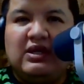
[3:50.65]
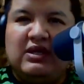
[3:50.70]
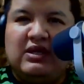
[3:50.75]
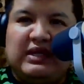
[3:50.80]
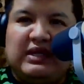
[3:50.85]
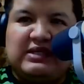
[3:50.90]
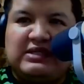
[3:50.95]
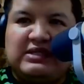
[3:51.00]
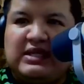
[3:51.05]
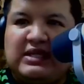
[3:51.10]

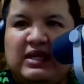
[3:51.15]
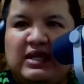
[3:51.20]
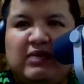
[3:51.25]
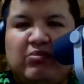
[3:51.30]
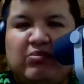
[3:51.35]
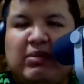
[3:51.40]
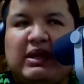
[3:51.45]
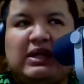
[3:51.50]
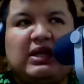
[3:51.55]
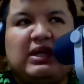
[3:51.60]
Ahí
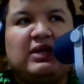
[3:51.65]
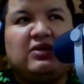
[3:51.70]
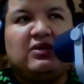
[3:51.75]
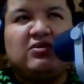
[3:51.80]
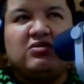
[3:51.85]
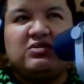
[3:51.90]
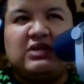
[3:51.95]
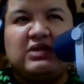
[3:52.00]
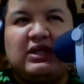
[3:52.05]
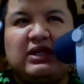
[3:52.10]
están
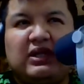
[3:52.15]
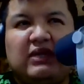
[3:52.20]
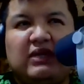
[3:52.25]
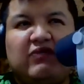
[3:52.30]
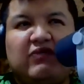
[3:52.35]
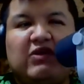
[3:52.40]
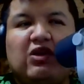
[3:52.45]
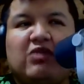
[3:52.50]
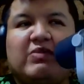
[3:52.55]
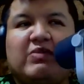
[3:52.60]
Barrientos, eh,
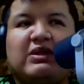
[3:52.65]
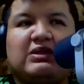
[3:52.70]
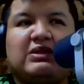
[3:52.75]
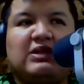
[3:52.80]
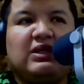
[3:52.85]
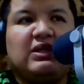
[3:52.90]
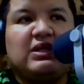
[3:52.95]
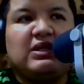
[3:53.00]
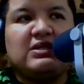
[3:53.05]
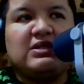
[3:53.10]
Flaco
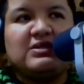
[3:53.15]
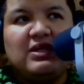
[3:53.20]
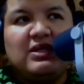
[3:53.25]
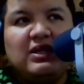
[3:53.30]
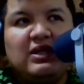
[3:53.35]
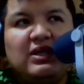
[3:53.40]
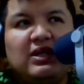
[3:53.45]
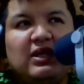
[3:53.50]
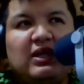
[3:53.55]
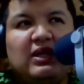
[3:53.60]
Martínez,
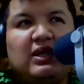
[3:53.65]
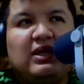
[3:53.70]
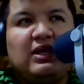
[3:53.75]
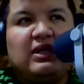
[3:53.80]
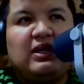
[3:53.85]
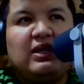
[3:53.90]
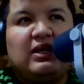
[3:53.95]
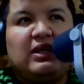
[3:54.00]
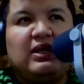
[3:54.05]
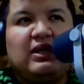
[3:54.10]

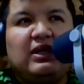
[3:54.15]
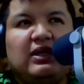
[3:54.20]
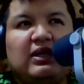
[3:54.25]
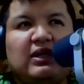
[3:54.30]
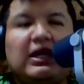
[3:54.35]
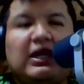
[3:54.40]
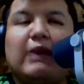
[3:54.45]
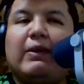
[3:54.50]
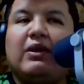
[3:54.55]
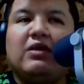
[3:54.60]
eh,
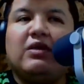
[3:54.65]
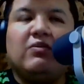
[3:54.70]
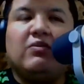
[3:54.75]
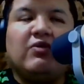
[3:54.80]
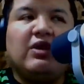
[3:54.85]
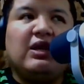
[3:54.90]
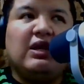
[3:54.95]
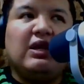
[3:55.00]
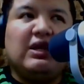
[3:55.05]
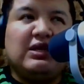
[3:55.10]
el Caballo
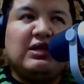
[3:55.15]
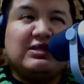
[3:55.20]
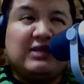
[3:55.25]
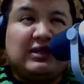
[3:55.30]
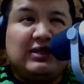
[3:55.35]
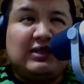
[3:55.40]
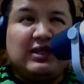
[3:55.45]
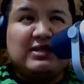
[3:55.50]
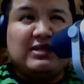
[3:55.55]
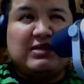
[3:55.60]
Morales, ahí
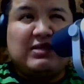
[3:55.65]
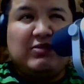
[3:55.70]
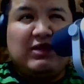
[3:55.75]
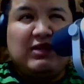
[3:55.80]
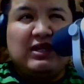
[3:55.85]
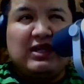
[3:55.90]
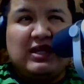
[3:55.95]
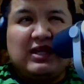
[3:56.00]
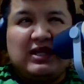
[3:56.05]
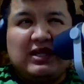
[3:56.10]
tienes
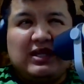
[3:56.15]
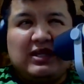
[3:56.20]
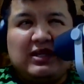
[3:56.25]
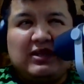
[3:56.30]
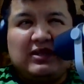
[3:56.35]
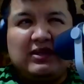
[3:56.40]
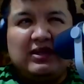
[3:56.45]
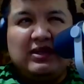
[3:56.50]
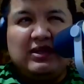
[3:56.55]
también a,